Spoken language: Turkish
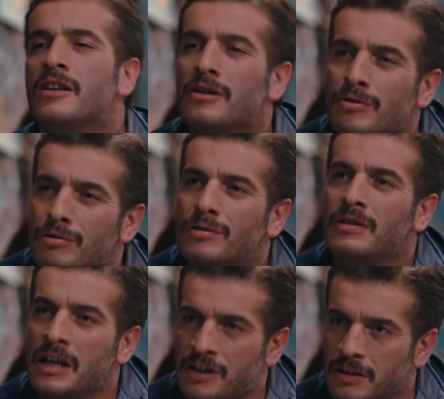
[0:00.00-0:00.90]
Ne
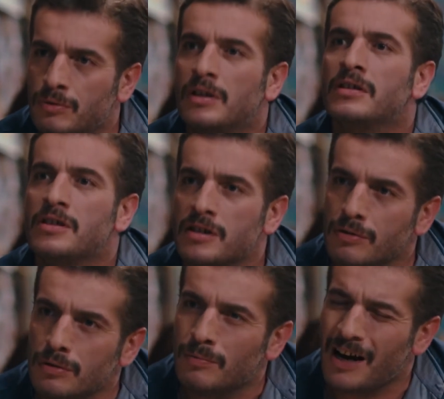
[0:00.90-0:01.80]
gördün, ne yaşadın onu
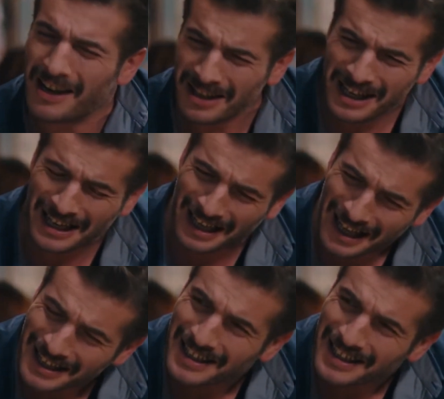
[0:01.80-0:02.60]
anlatsana oğlum. Karı ne lan?